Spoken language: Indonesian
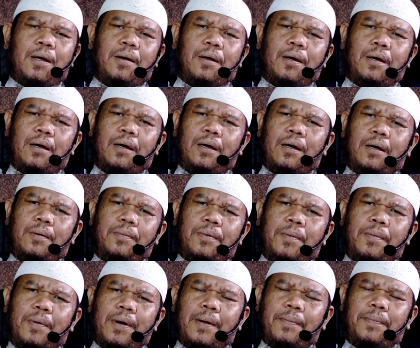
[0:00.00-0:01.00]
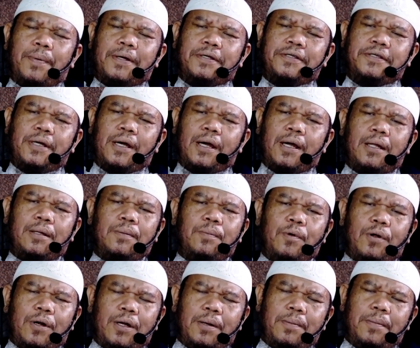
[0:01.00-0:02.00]
eh, beberapa saat
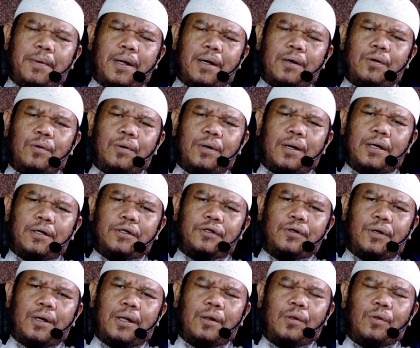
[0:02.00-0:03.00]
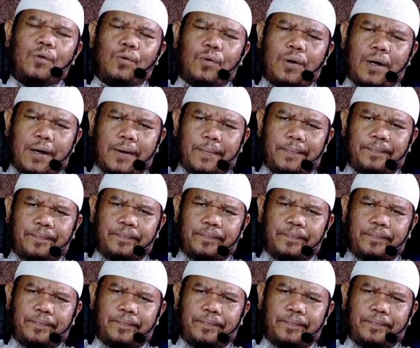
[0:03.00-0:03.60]
boleh melakukan sholat duha